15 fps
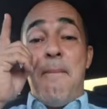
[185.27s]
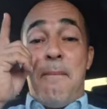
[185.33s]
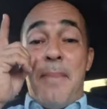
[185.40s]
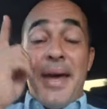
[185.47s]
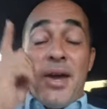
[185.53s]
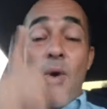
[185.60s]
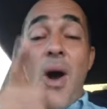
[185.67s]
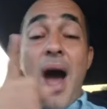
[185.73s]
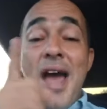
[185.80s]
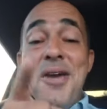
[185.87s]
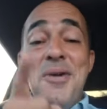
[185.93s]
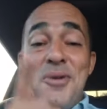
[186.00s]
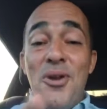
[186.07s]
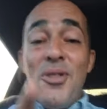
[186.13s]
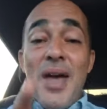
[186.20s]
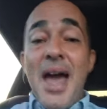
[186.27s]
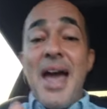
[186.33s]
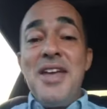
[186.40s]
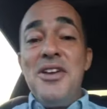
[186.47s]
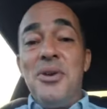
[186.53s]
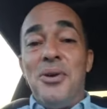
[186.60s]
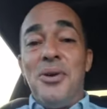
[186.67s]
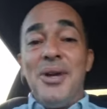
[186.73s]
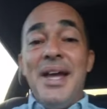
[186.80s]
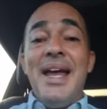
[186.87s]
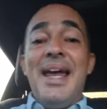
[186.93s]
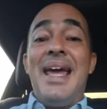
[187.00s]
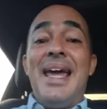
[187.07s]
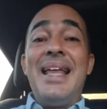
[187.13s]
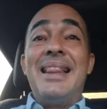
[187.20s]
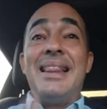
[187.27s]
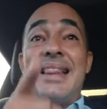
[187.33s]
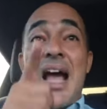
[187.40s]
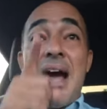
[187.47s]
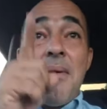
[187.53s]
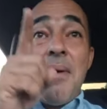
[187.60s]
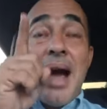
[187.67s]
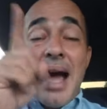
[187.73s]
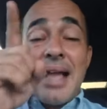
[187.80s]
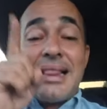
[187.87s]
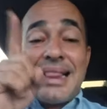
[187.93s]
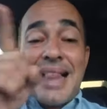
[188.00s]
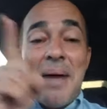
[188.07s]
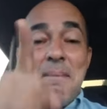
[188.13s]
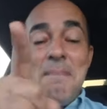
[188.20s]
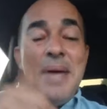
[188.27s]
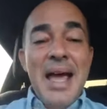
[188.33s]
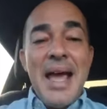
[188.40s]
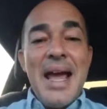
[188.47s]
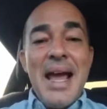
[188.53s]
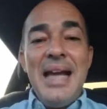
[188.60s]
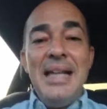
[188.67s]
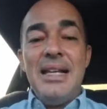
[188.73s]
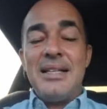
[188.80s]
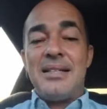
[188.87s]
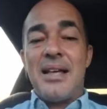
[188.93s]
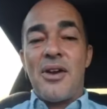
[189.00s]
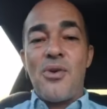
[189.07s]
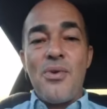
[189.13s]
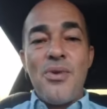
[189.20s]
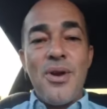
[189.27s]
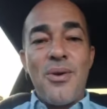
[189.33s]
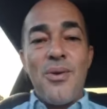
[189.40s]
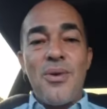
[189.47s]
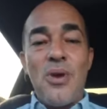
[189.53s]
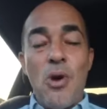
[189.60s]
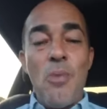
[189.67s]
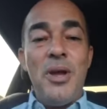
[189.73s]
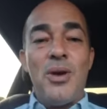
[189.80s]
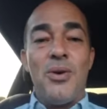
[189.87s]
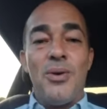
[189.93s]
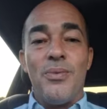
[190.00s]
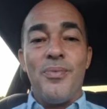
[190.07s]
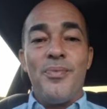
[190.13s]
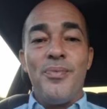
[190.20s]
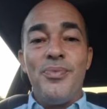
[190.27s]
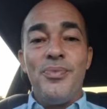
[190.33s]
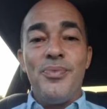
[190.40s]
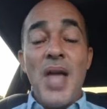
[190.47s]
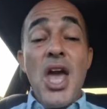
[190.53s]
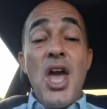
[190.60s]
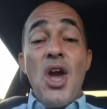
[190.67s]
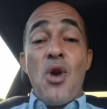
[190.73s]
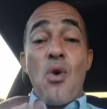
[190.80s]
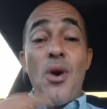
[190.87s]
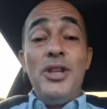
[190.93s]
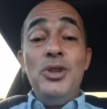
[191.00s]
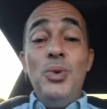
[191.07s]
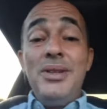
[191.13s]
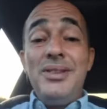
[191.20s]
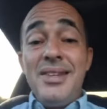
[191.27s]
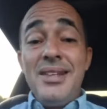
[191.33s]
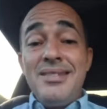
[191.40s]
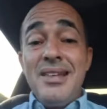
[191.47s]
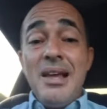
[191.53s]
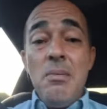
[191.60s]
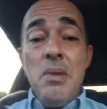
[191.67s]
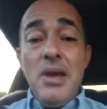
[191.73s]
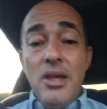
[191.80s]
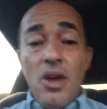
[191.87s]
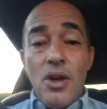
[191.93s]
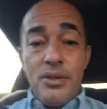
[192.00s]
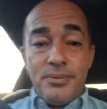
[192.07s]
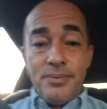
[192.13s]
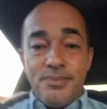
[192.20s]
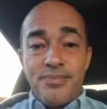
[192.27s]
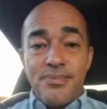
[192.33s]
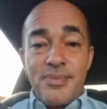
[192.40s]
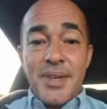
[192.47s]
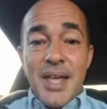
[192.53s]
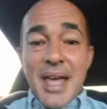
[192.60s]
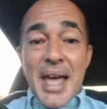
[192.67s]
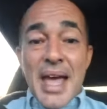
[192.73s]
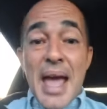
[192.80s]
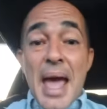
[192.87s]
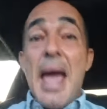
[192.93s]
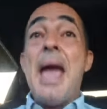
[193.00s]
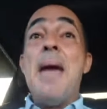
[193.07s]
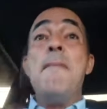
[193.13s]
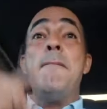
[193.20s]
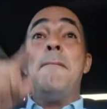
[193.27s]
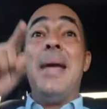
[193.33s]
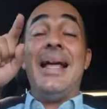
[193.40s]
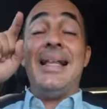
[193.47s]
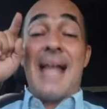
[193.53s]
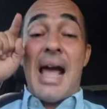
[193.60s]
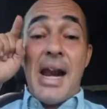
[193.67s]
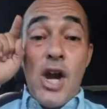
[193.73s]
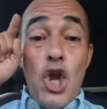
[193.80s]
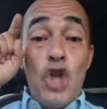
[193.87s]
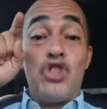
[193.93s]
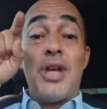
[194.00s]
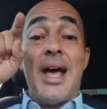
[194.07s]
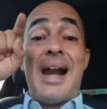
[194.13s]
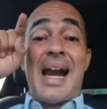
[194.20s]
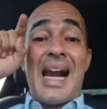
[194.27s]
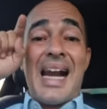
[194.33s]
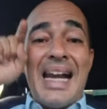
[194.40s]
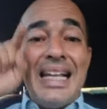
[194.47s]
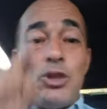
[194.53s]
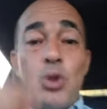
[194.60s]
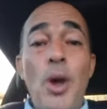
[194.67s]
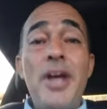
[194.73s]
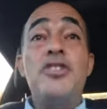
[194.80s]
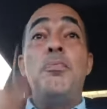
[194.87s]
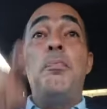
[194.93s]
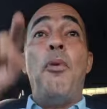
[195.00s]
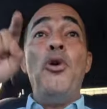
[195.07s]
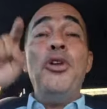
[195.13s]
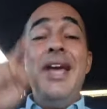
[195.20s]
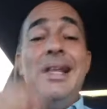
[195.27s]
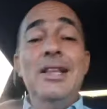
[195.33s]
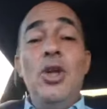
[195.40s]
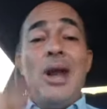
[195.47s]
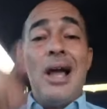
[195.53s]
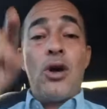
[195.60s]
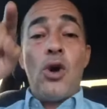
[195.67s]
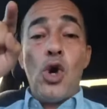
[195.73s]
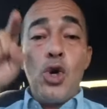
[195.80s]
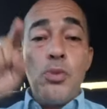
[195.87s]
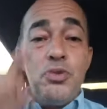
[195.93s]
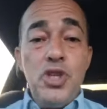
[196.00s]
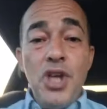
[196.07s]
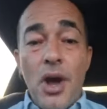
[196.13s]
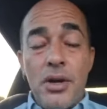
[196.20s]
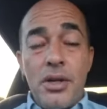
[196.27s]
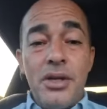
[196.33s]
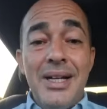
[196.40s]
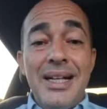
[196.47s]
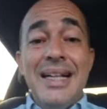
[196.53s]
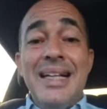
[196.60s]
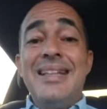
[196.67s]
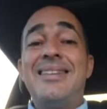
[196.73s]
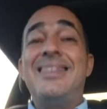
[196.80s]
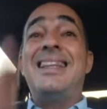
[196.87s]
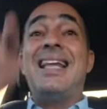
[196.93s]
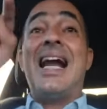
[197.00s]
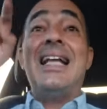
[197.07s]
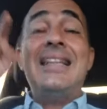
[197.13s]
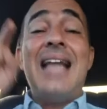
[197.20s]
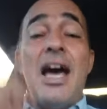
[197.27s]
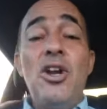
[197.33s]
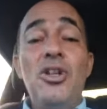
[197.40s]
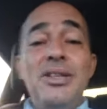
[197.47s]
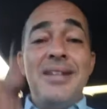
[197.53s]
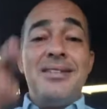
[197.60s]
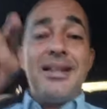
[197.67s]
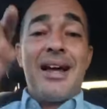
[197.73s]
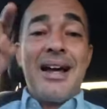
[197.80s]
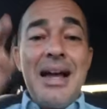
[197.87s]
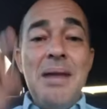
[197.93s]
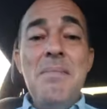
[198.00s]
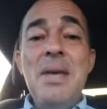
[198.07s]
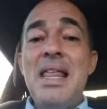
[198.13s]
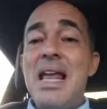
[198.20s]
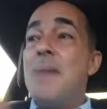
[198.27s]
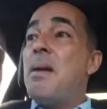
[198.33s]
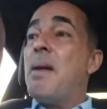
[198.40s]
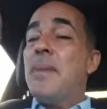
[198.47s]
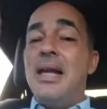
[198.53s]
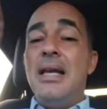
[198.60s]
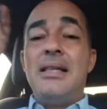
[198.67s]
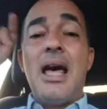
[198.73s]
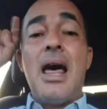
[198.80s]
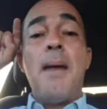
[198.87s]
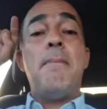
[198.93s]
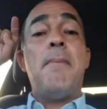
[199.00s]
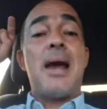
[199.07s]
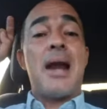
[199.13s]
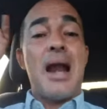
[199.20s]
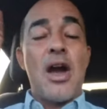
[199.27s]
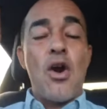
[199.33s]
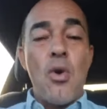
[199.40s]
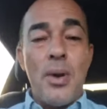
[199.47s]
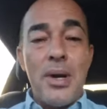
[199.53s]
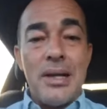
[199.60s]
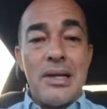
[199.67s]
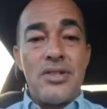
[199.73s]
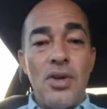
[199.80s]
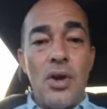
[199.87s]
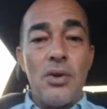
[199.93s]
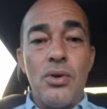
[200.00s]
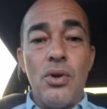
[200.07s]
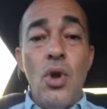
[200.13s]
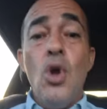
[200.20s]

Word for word: Pero hay uno de ellos que estaba también en el desarrollo económico. Cuando este servidor em, los retó exponiendo la corrupción, trataron de sacarme de la papeleta para la gobernación.